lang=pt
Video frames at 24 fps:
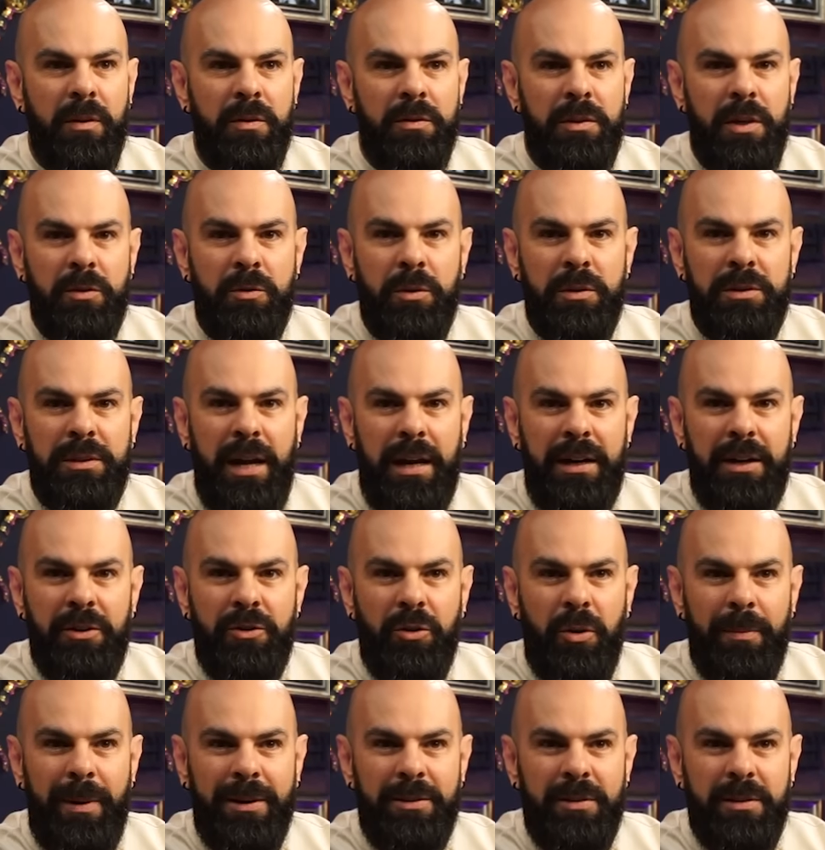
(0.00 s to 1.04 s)
Se vocês gostarem, a gente
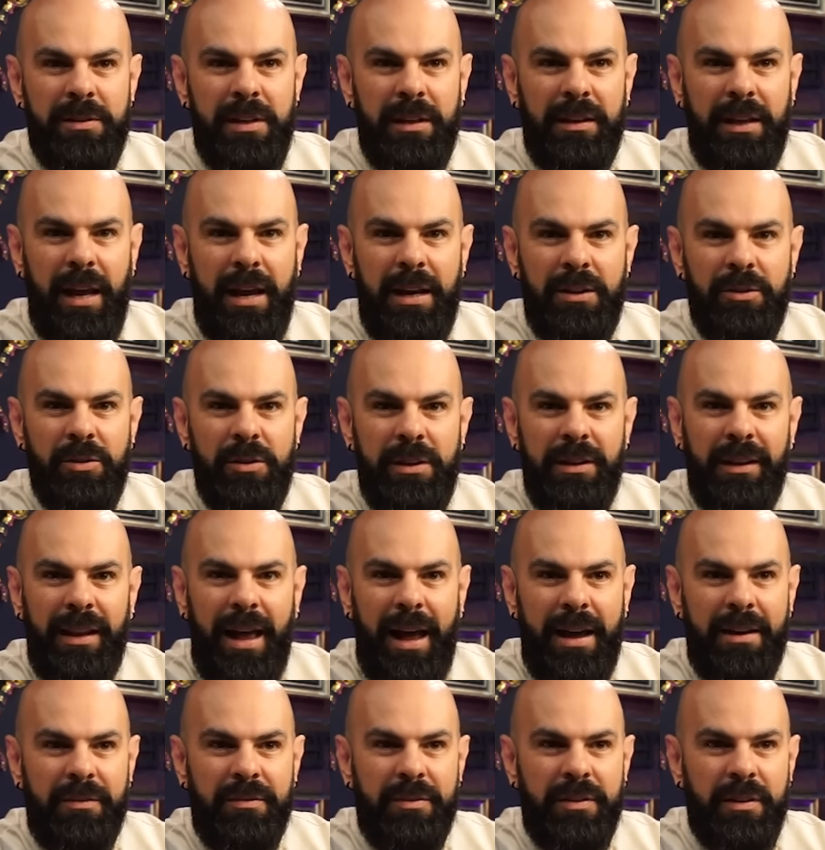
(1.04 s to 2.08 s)
começa a fazer até isso em
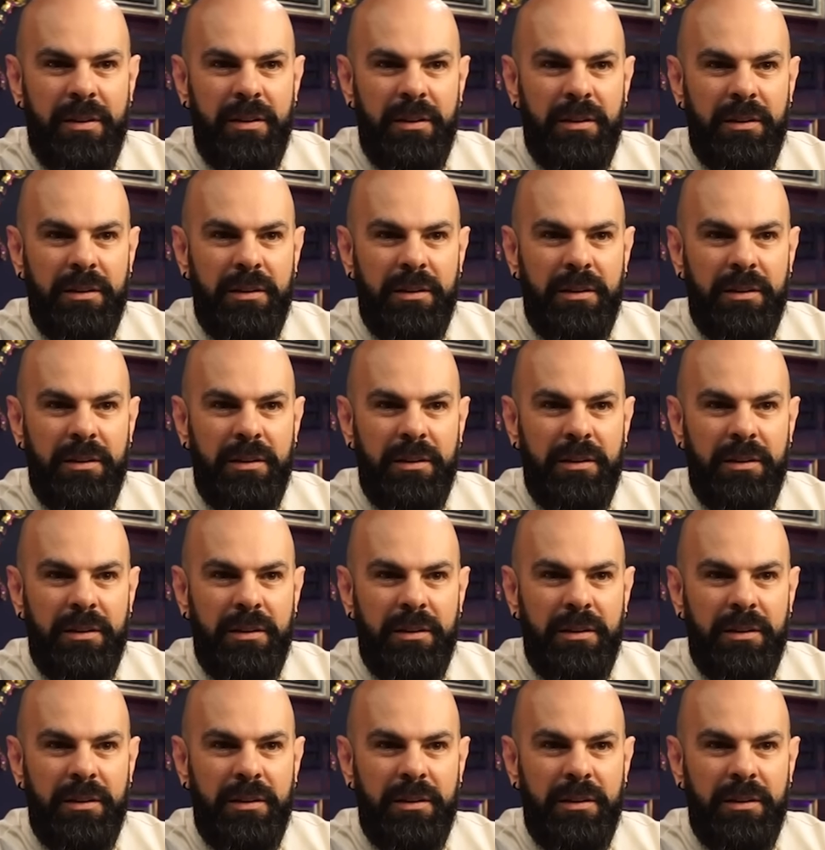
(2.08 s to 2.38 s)
live.